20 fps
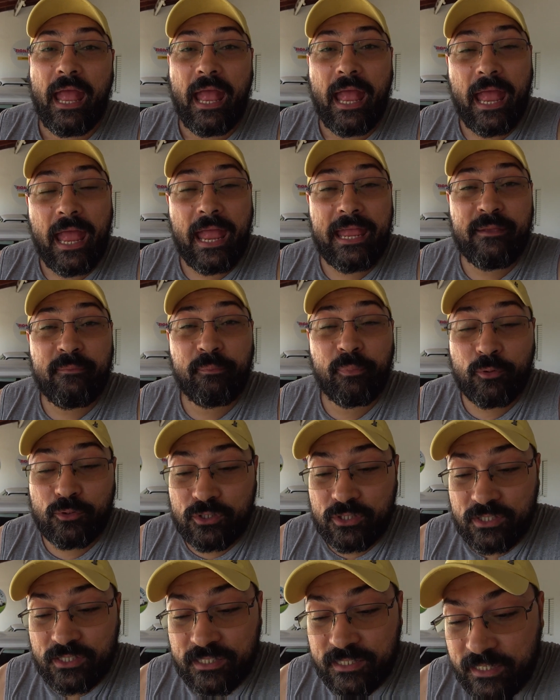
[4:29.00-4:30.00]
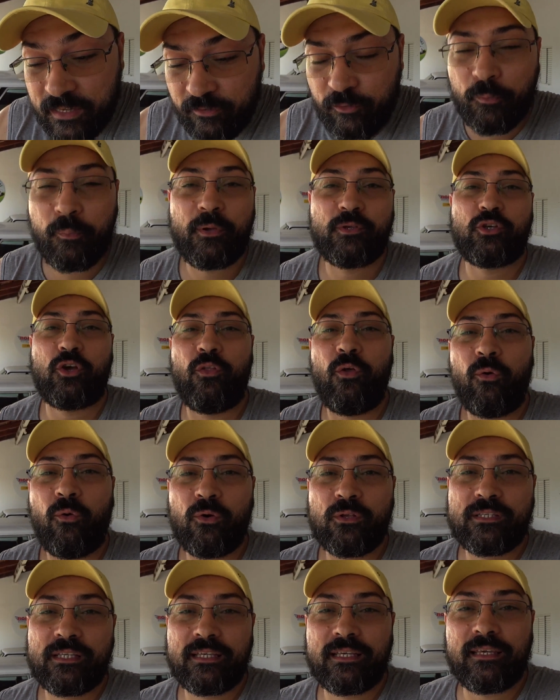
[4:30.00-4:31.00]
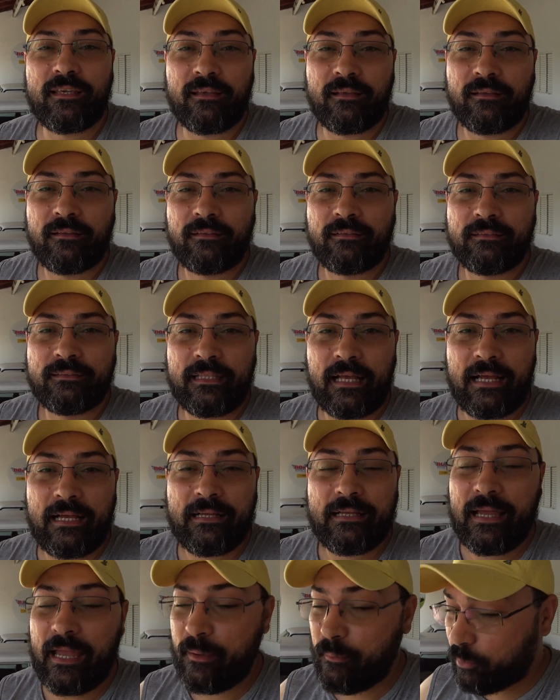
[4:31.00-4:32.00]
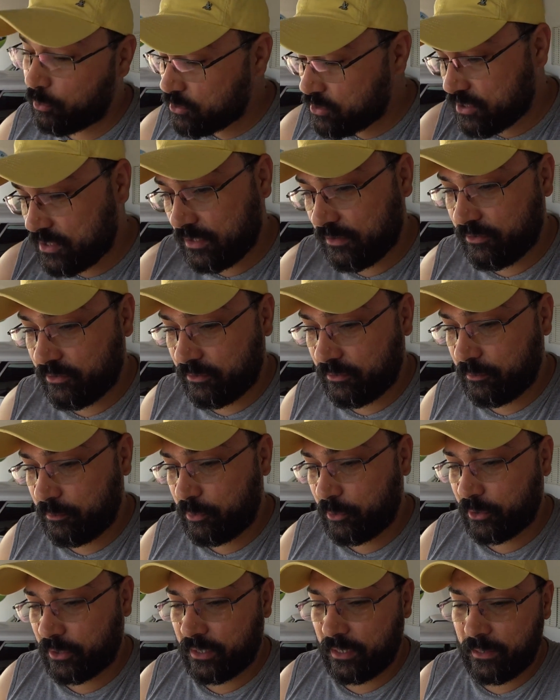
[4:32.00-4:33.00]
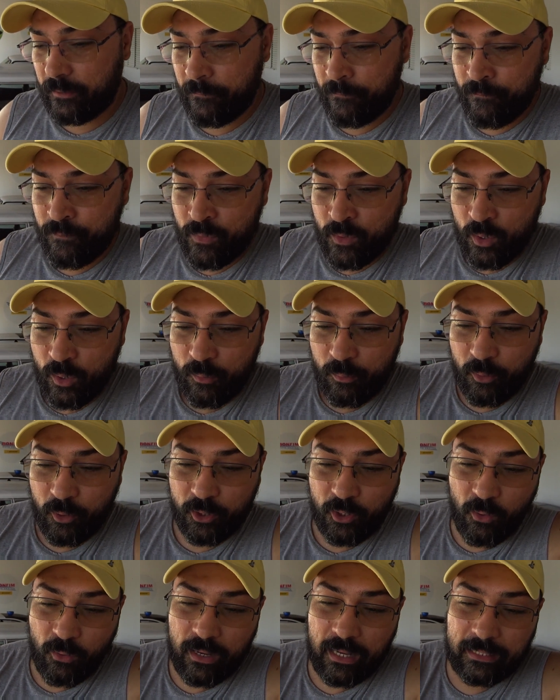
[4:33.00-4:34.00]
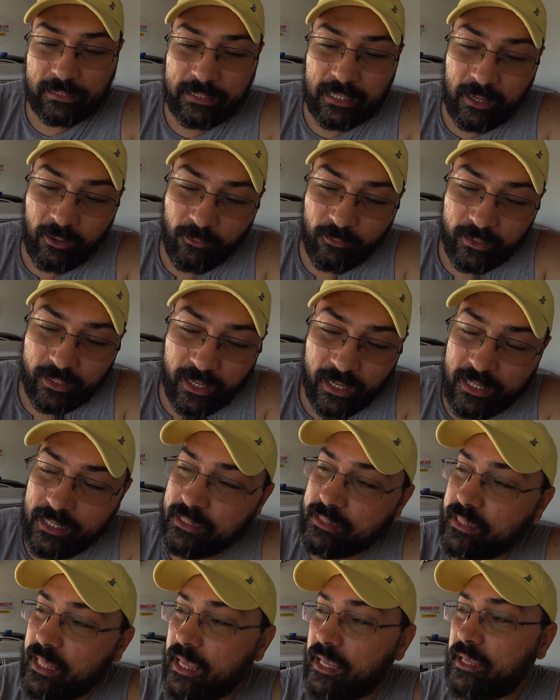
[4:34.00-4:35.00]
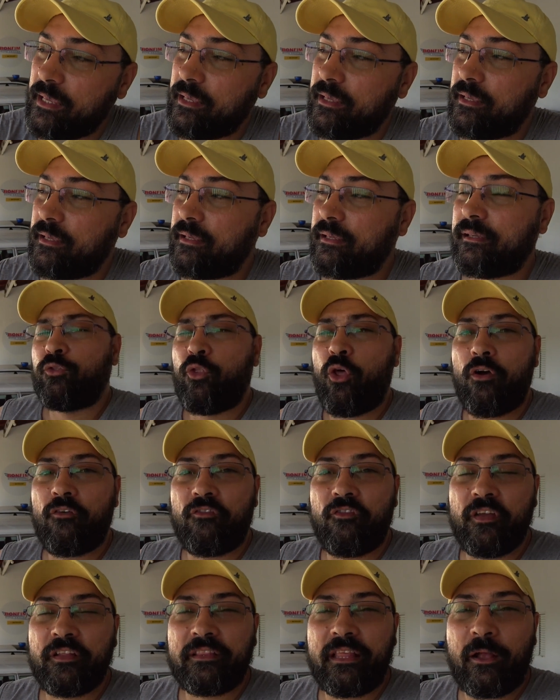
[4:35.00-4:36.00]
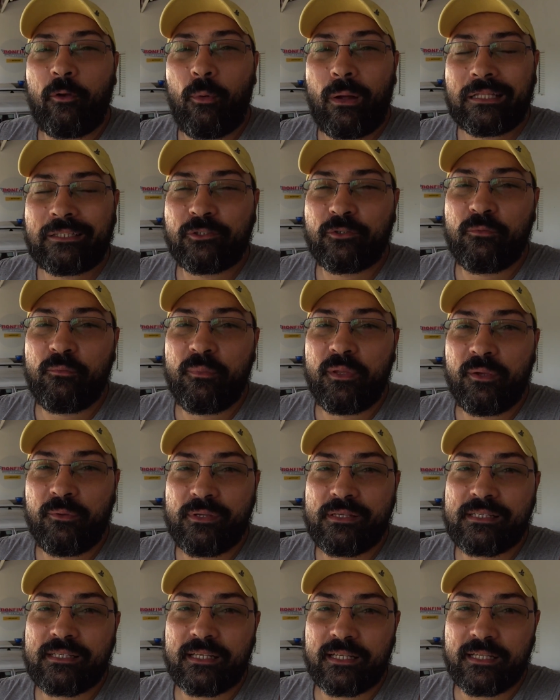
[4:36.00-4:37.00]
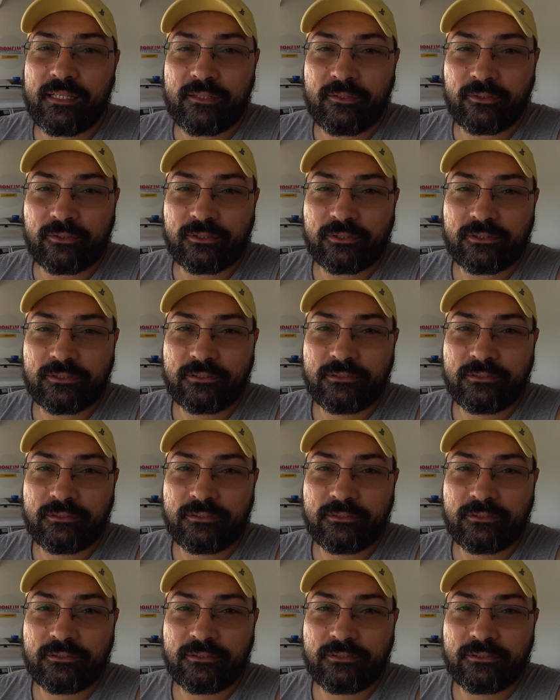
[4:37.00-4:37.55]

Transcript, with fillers: É impossível, pessoal, não conseguir, tá? É impossível. Por quê? Porque o canal ele tem 94 mil inscritos.